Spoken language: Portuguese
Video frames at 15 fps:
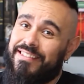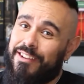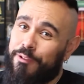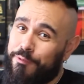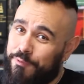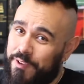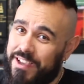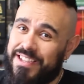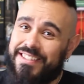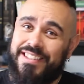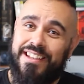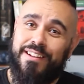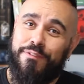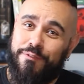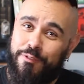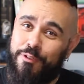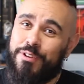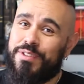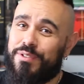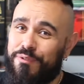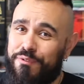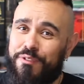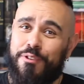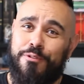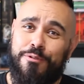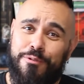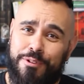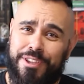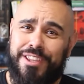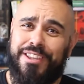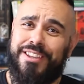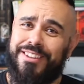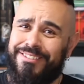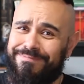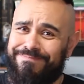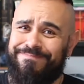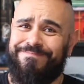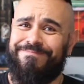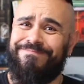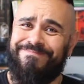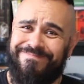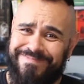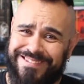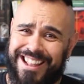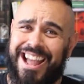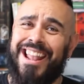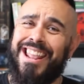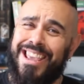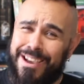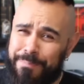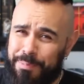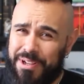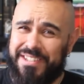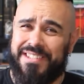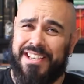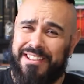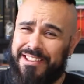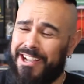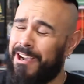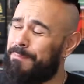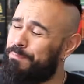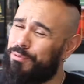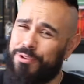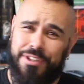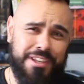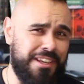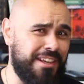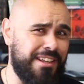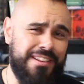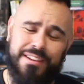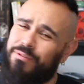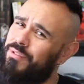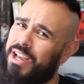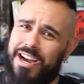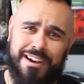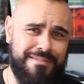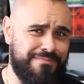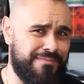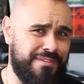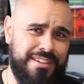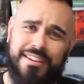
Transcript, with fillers: Talvez se ele fosse o Fiuk, daria para aceitar, porque não dá.